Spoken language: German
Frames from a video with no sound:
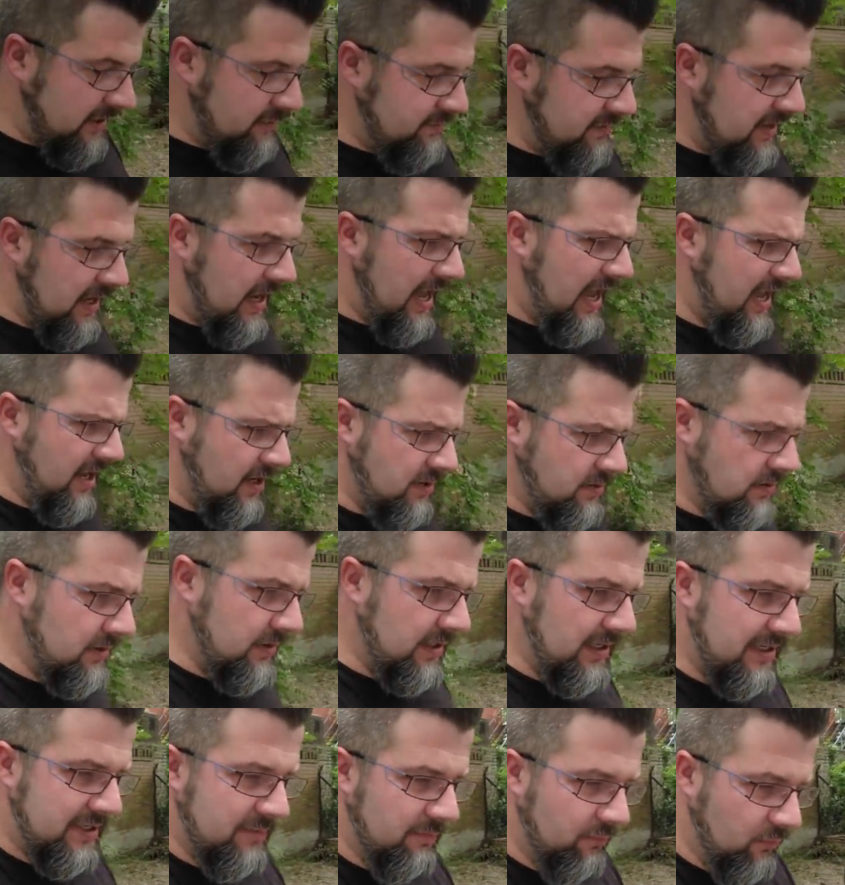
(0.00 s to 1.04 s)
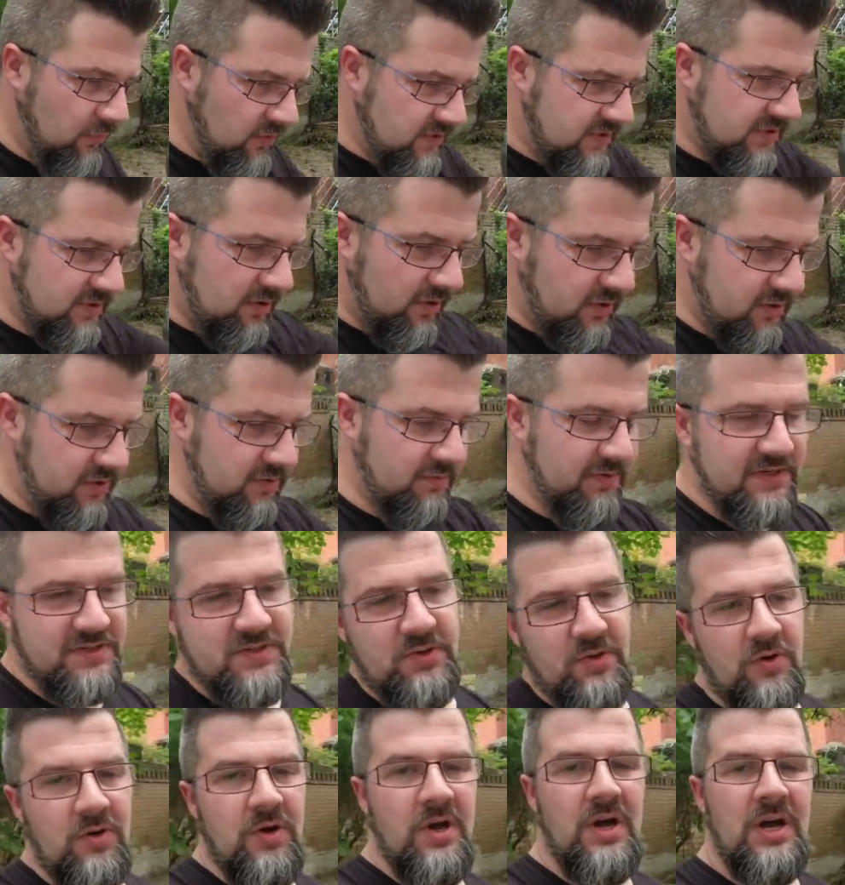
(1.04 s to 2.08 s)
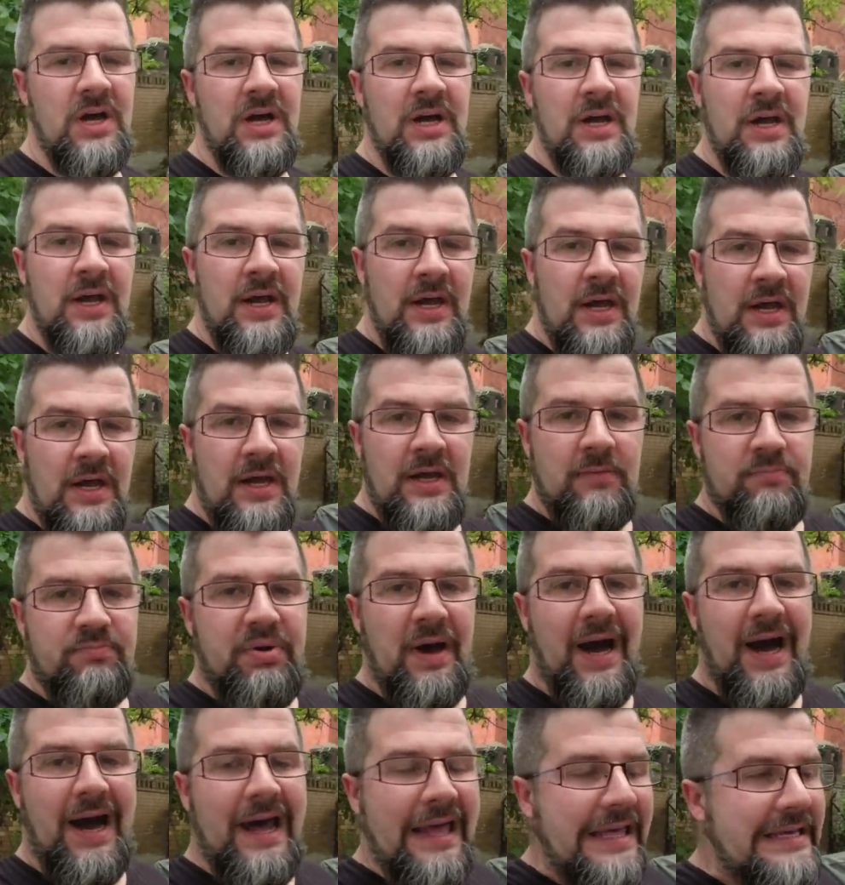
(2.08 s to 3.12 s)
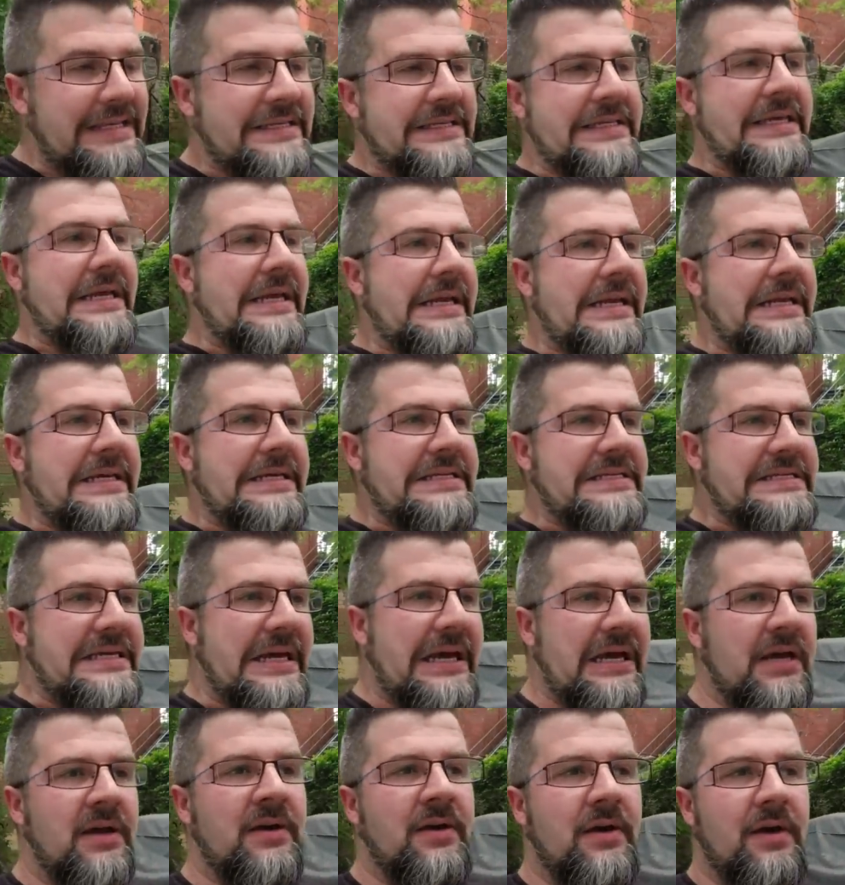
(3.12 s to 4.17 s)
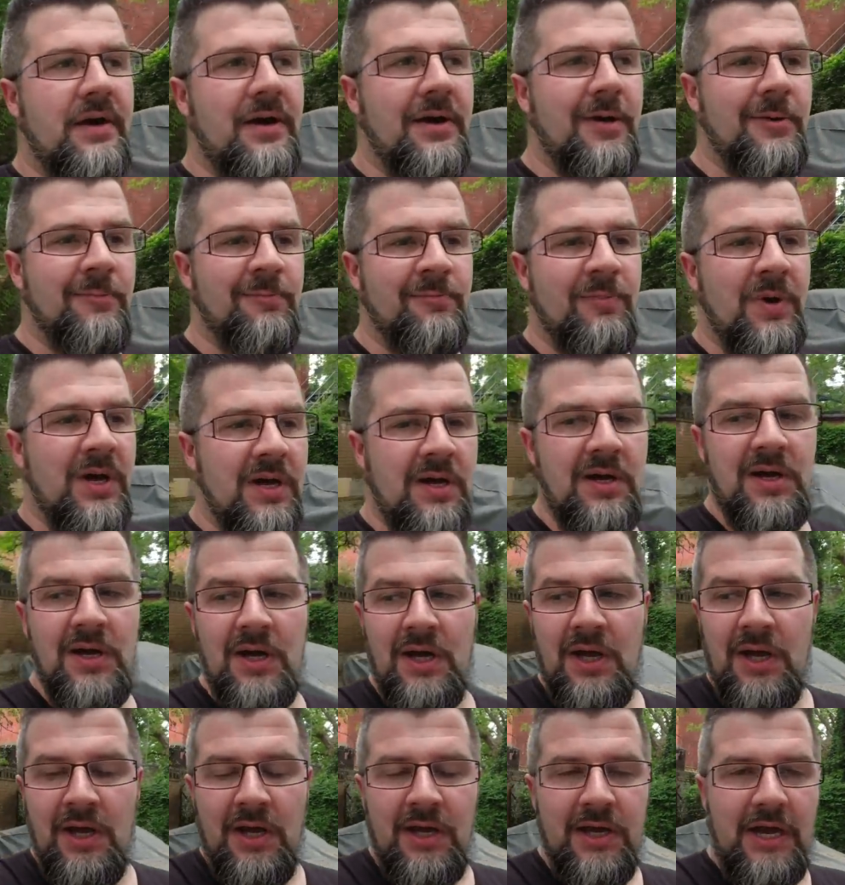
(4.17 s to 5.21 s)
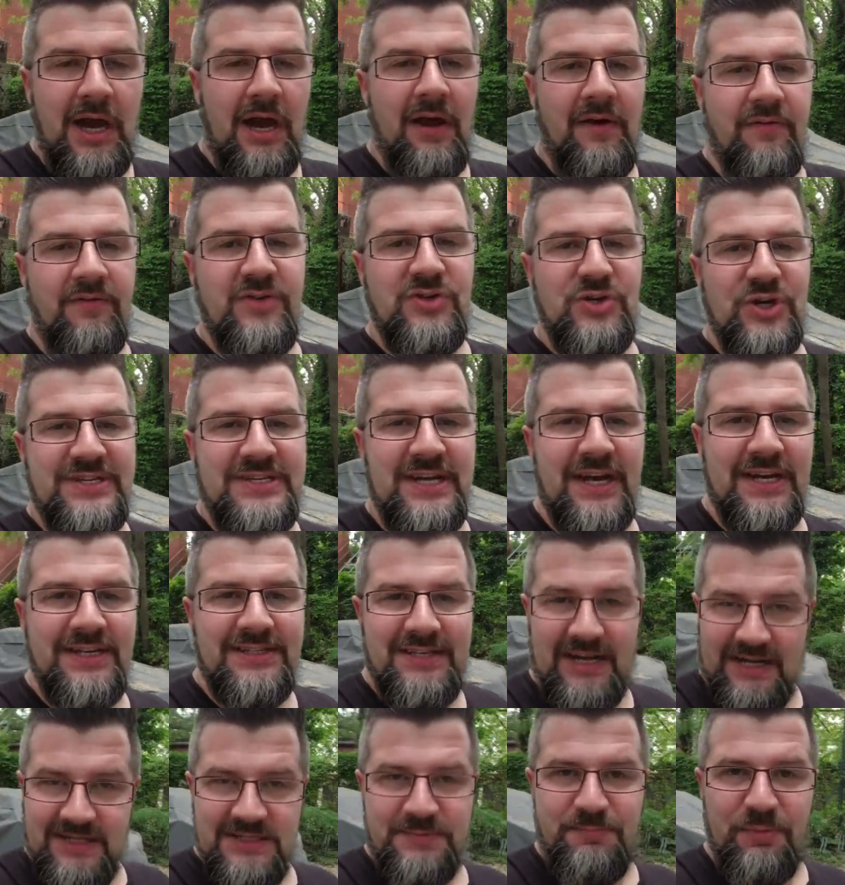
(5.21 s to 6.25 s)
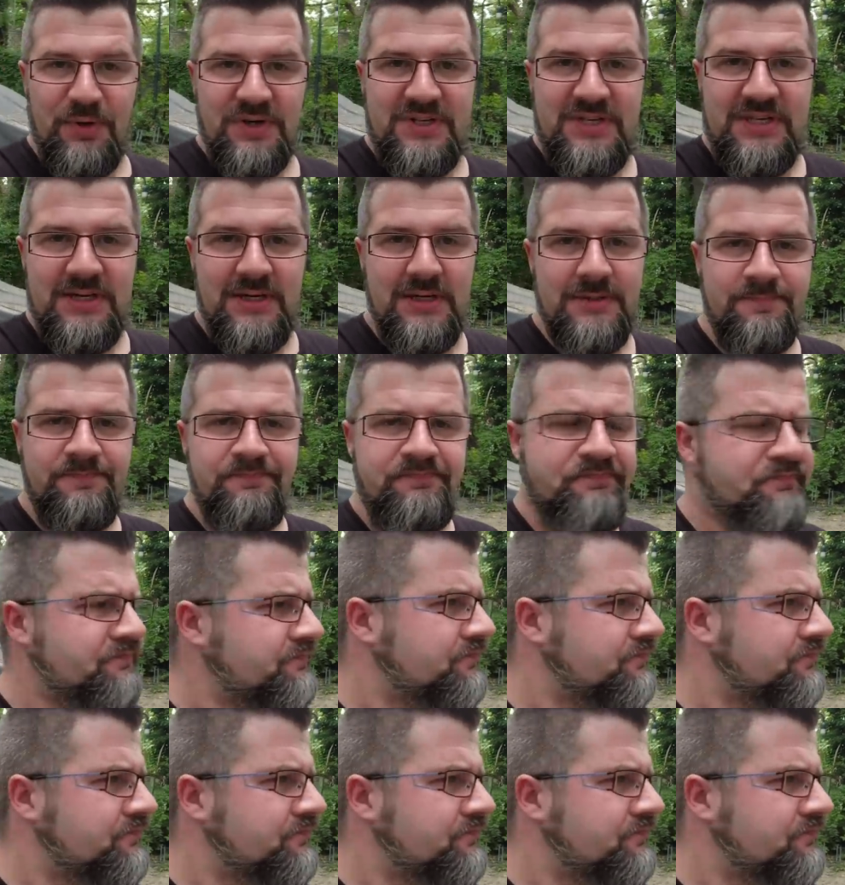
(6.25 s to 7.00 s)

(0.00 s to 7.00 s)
dachte ich mir, hey, ich muss doch sowieso ein paar alltägliche Sachen, ähm, ja, wie soll ich sagen, transportieren.